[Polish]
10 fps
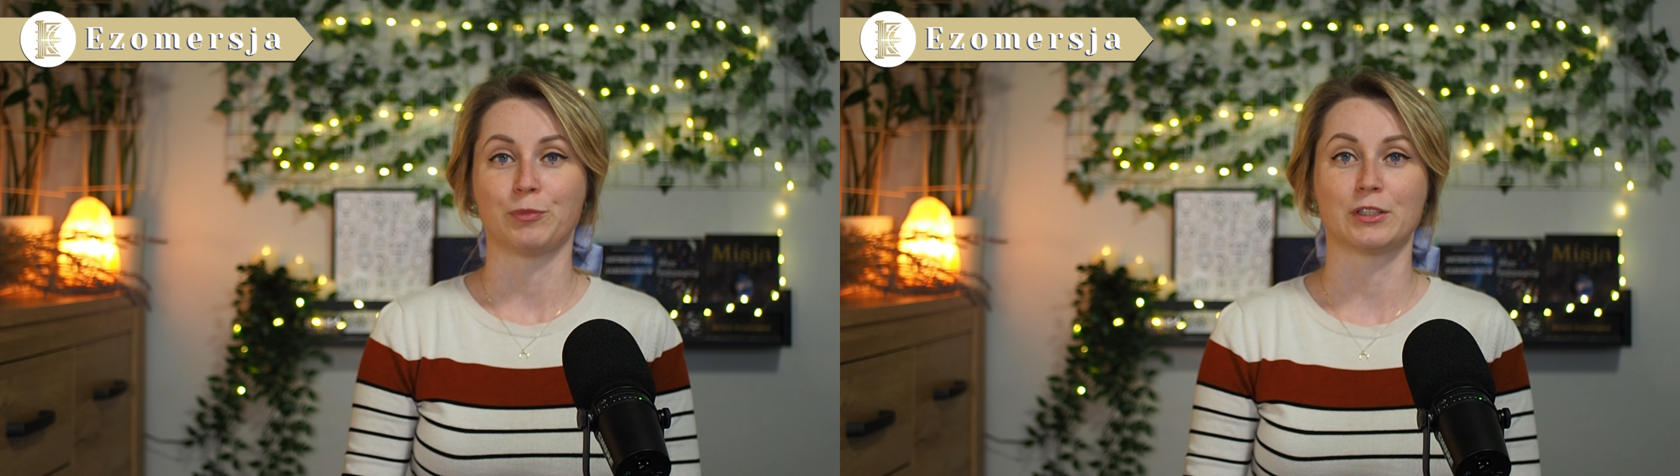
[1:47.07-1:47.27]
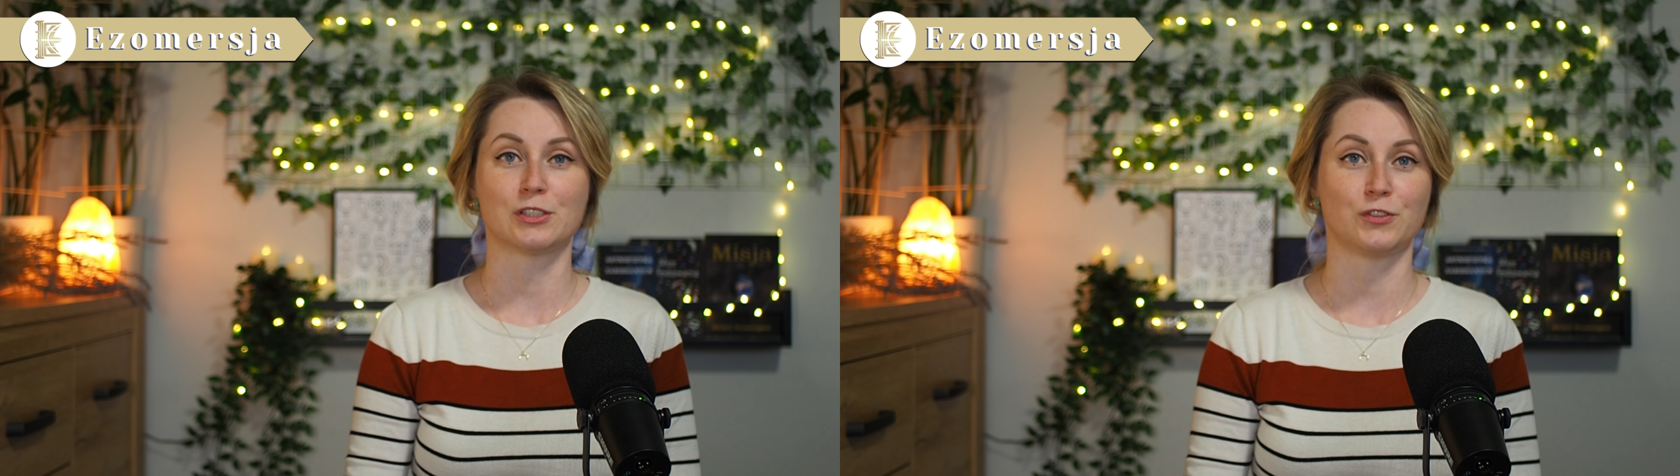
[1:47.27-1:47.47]

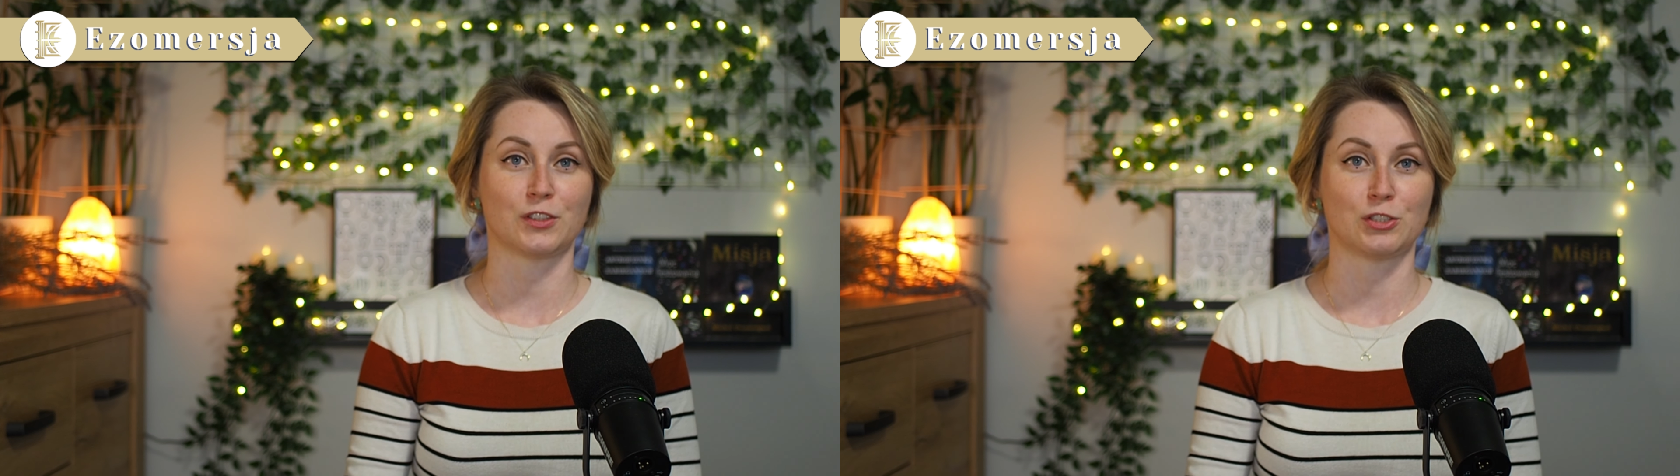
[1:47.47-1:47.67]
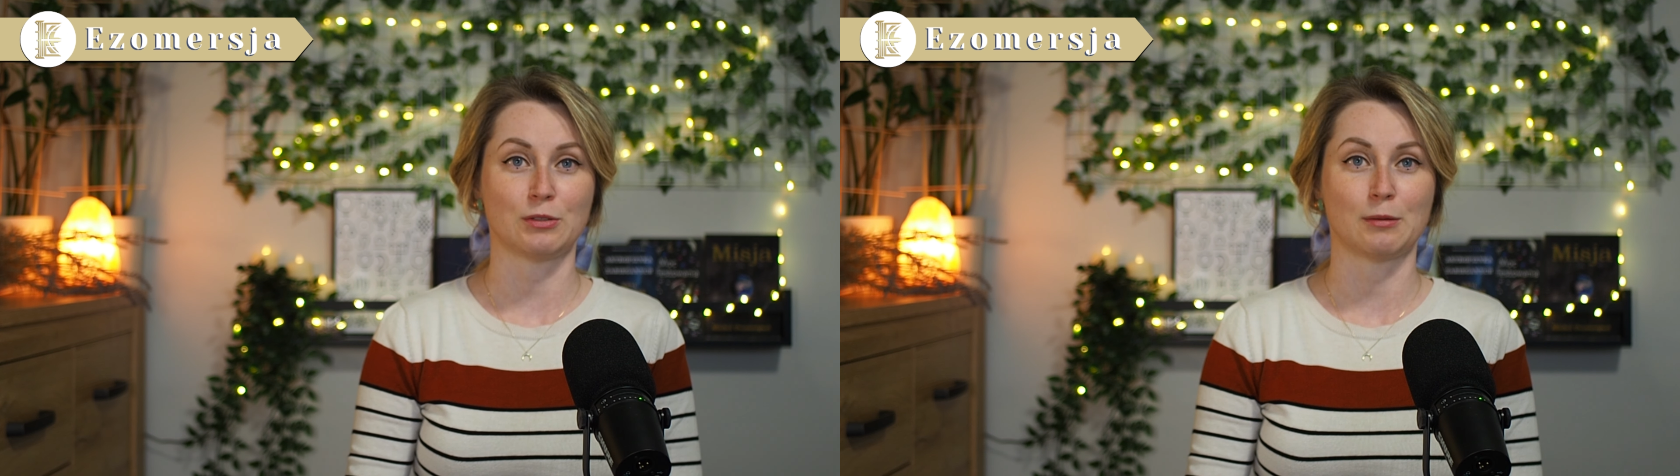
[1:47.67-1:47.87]
gdy
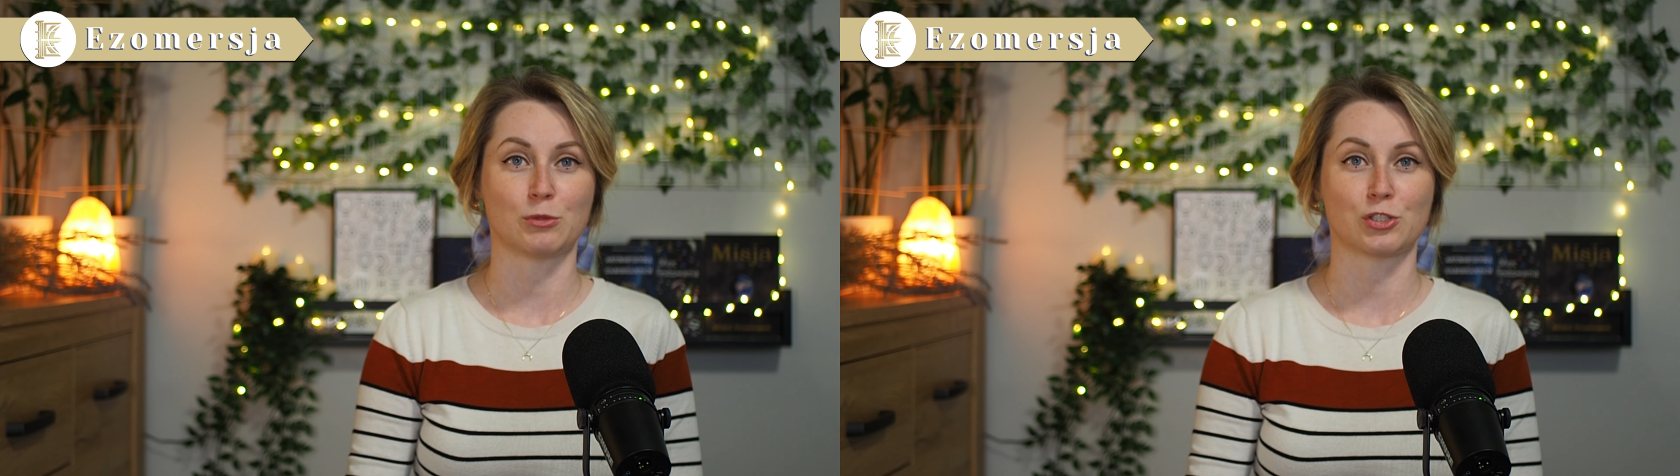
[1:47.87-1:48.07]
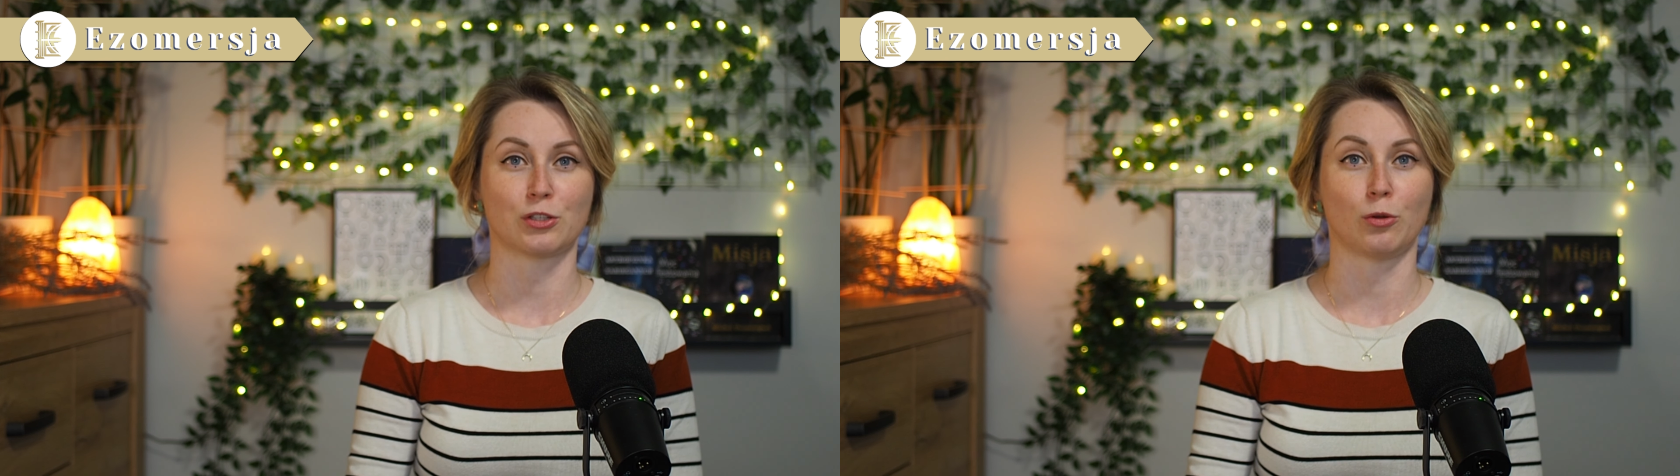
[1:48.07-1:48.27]

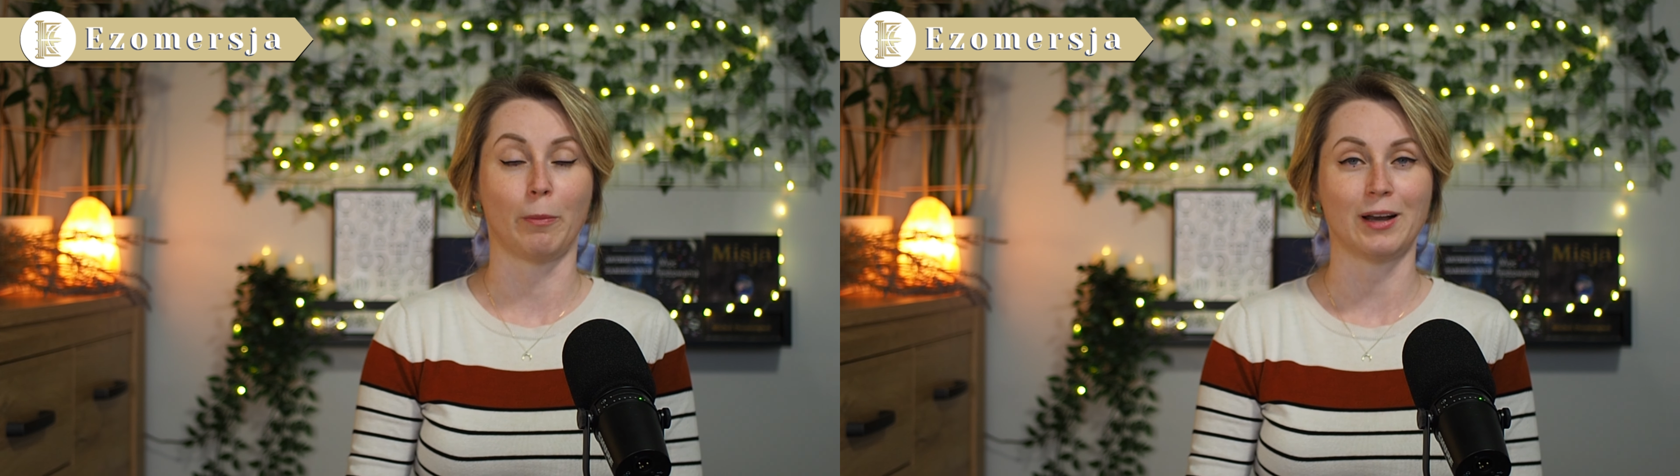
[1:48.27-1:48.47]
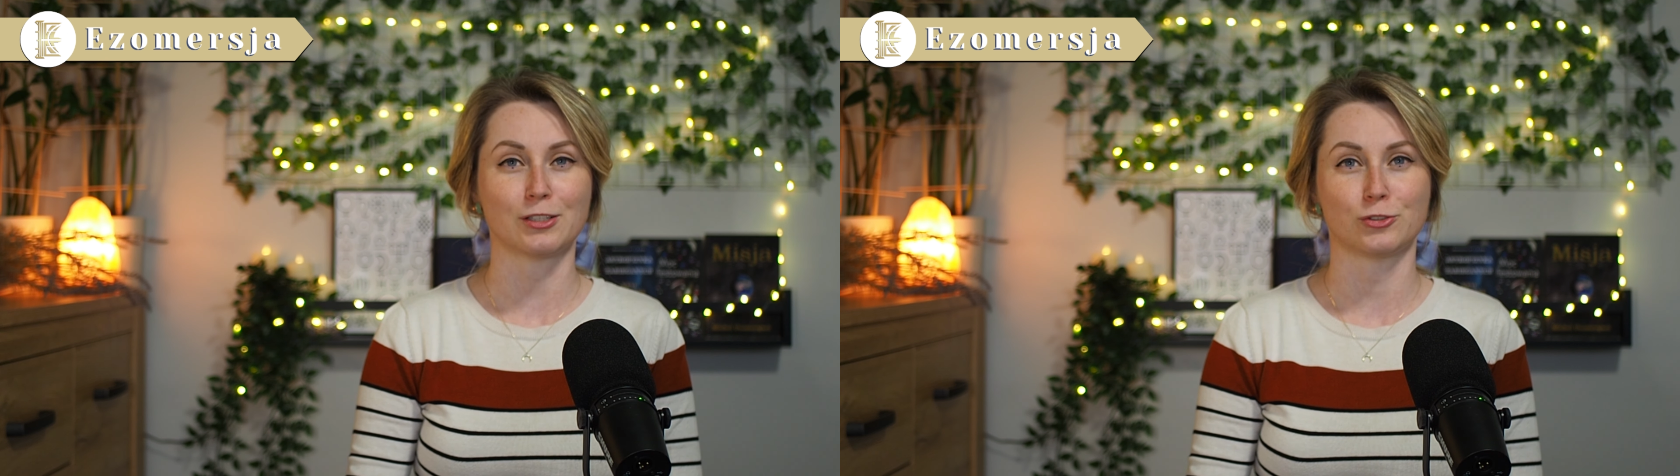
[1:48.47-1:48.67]
stwierdziłam, że to
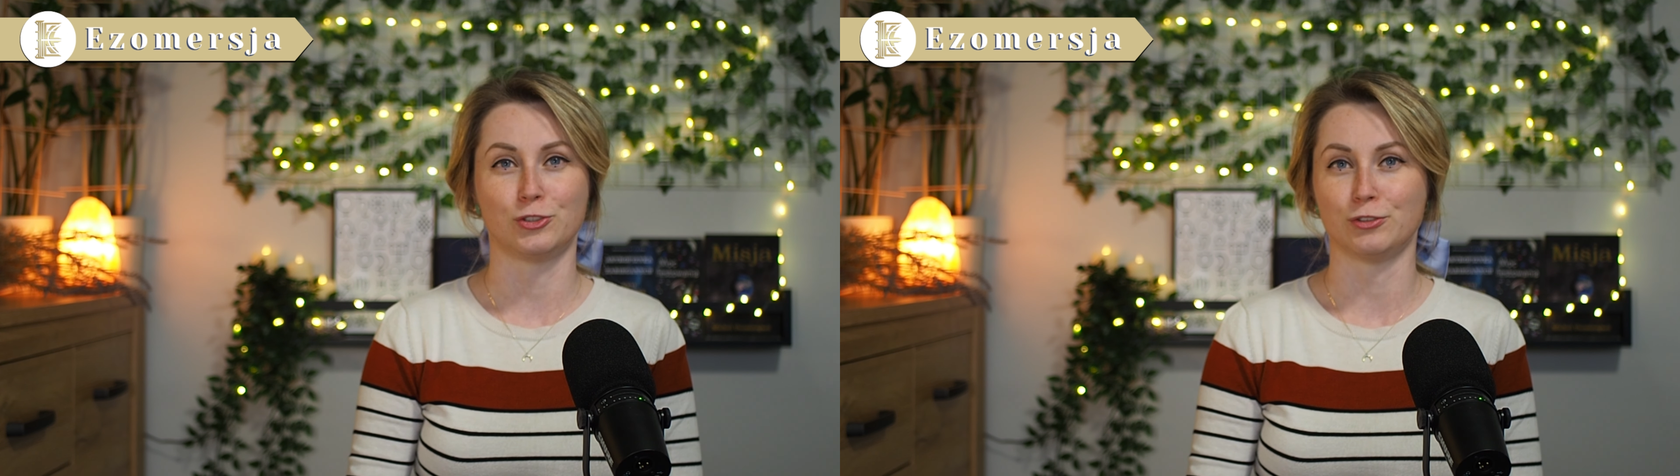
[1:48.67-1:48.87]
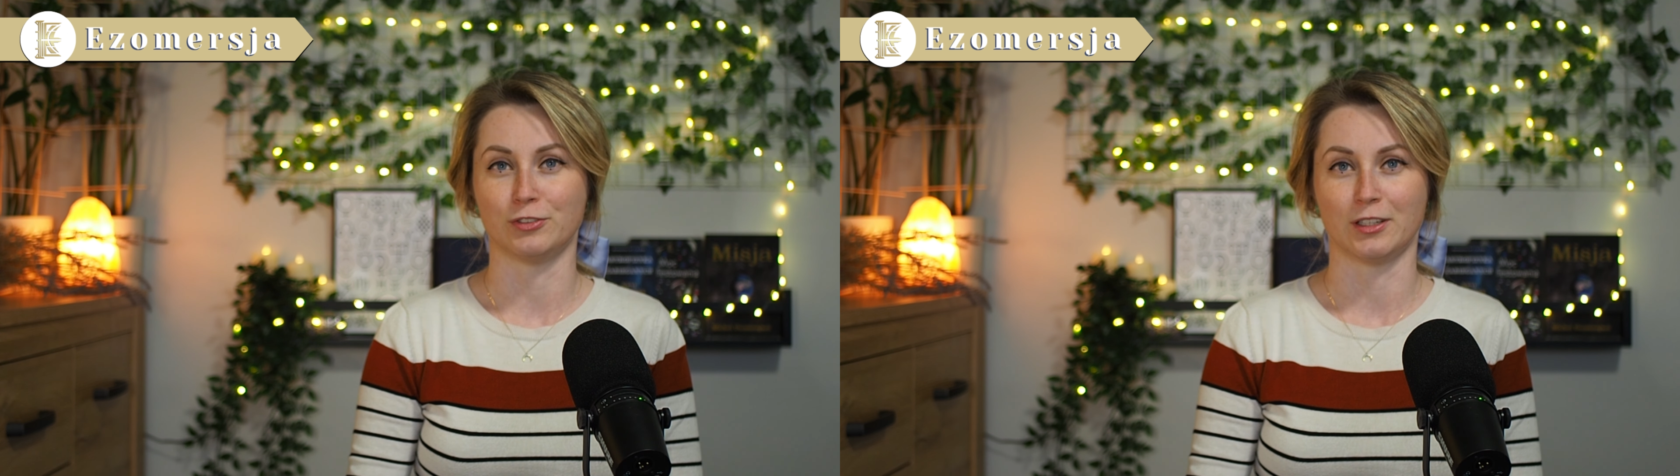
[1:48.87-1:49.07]
bardzo
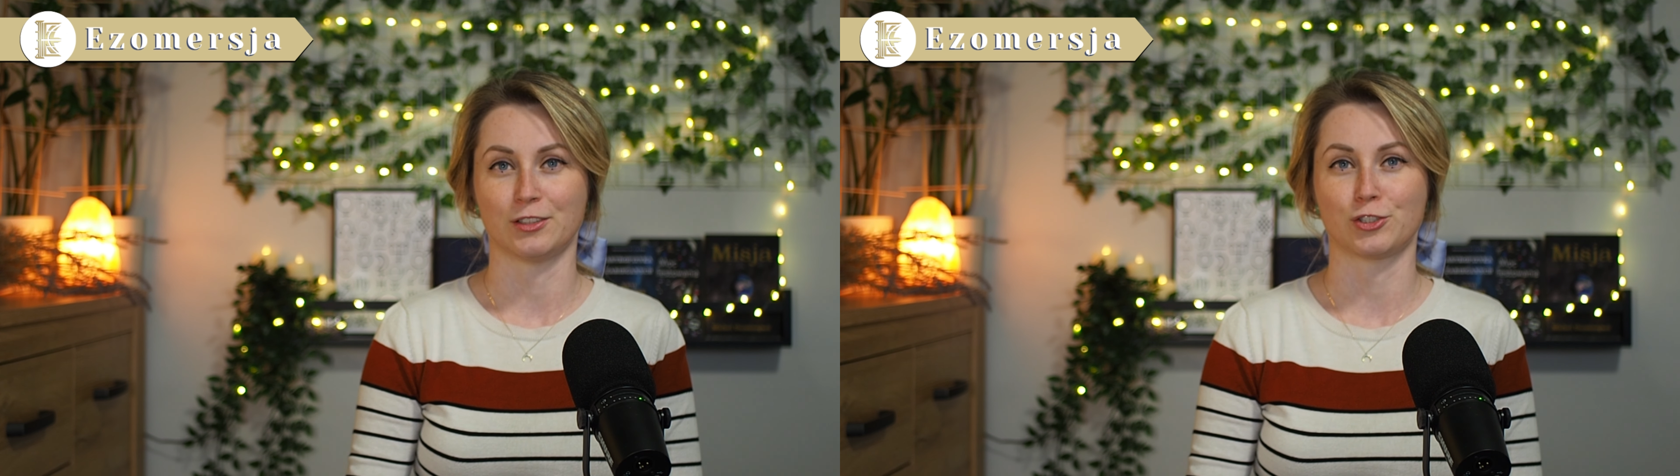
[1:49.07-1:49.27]
dziwne,